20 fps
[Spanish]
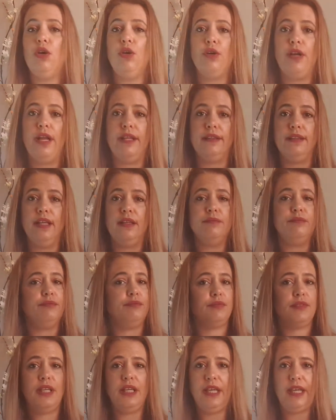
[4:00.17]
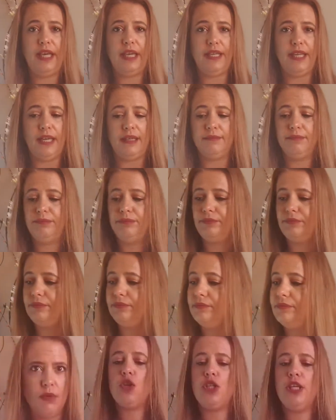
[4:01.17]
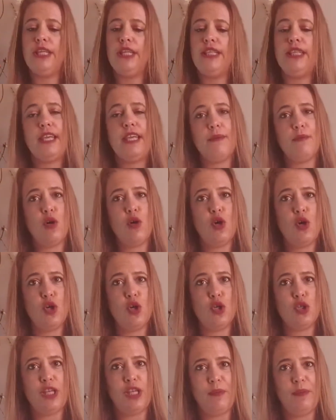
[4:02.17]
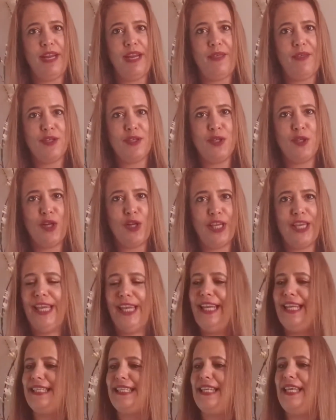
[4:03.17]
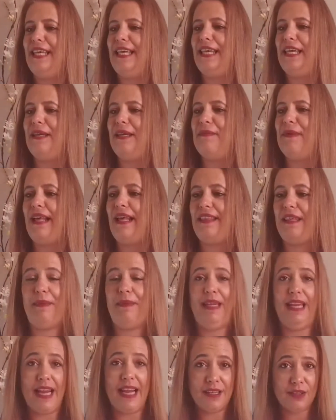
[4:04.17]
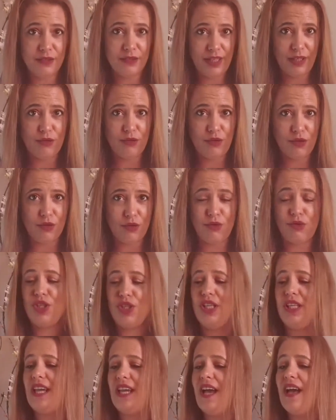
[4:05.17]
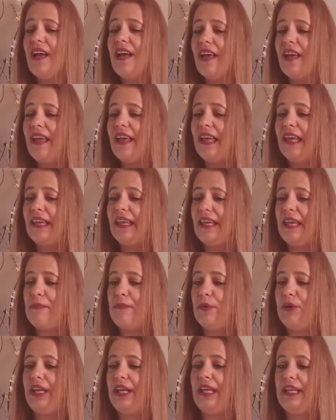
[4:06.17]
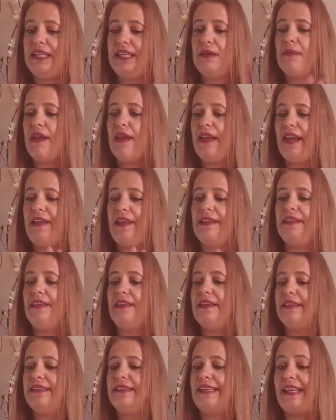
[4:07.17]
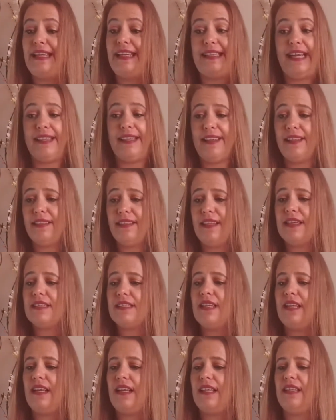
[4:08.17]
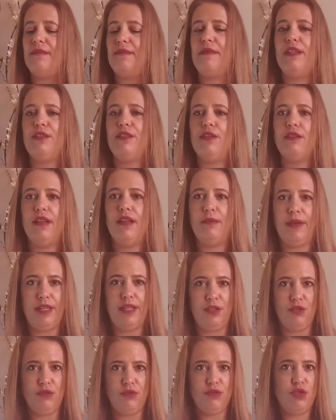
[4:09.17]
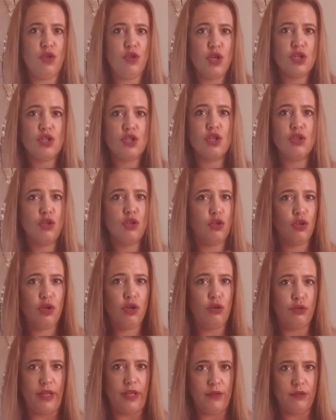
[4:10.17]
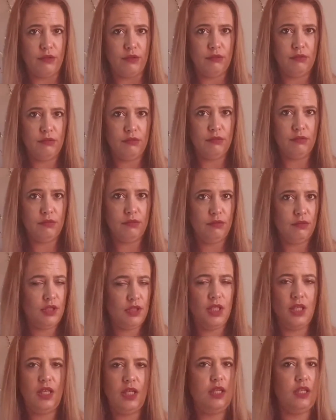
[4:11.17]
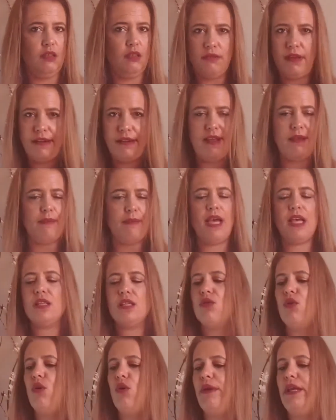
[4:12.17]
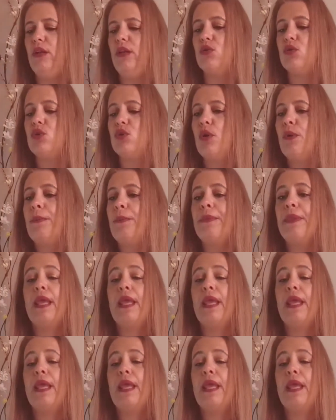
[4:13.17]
y colorante. Y genial. Lo siguiente que hemos terminado ha sido el gel este para depilar con cuchilla, que pone que lleva ingredientes retardantes del crecimiento del vello. Yo eso no lo he notado, si tarda más o menos.